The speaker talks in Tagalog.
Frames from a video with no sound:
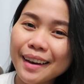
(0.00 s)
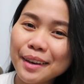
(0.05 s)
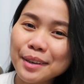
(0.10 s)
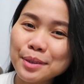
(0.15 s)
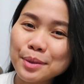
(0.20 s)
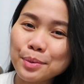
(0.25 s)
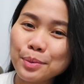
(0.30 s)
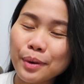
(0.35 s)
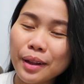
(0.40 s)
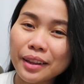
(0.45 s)

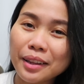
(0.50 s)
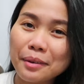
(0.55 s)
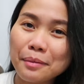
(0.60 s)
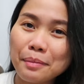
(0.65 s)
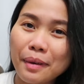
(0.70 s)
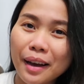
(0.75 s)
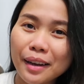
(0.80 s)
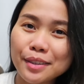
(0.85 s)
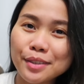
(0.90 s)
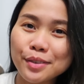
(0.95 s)
guys! Welcome
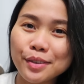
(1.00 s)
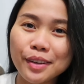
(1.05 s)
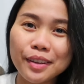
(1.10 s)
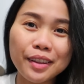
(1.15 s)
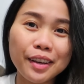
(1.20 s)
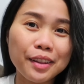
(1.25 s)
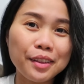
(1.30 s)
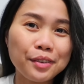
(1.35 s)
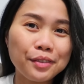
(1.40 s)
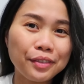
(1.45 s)
back to
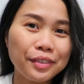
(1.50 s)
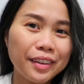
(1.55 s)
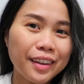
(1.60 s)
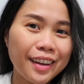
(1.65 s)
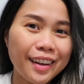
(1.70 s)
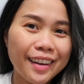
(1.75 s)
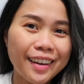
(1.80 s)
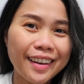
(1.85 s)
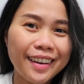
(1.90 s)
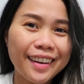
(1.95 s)
another
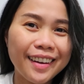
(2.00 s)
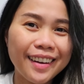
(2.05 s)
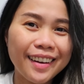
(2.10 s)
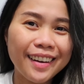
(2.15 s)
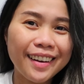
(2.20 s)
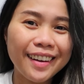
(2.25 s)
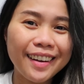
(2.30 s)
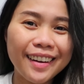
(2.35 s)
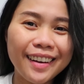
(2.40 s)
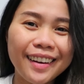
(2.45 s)

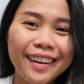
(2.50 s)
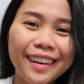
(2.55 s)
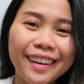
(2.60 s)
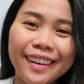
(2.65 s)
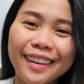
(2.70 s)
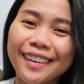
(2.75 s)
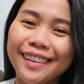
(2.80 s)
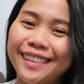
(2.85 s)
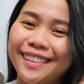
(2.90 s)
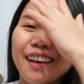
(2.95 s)
vlog!
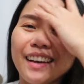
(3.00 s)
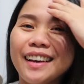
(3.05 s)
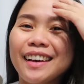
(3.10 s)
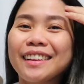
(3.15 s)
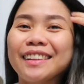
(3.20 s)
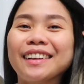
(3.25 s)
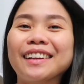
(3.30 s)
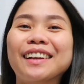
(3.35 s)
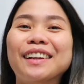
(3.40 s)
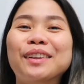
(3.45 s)

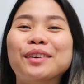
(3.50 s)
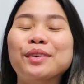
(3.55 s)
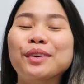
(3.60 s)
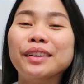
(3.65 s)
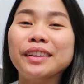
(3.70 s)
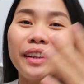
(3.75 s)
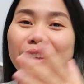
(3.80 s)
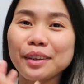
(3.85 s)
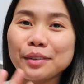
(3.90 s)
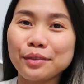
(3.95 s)
Tagal
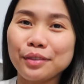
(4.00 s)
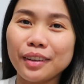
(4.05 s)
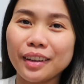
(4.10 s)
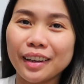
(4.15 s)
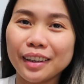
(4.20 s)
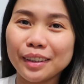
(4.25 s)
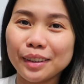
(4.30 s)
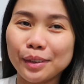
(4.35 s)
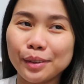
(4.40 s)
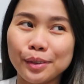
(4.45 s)
kong hindi
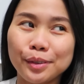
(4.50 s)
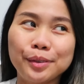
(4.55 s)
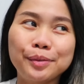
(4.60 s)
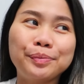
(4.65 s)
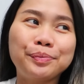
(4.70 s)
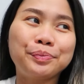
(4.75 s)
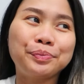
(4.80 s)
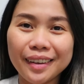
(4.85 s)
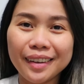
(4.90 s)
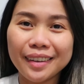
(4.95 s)
nag-vlog, no?
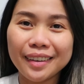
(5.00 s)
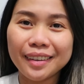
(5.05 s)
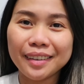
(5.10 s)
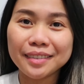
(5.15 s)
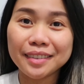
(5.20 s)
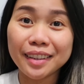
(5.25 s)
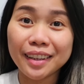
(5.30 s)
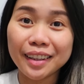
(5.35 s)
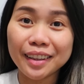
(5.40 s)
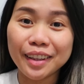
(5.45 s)

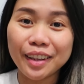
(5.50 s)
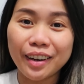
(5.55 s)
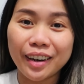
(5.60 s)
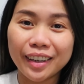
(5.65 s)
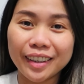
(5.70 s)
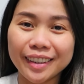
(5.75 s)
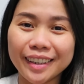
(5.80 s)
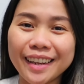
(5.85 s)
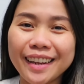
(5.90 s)
Sikat yun.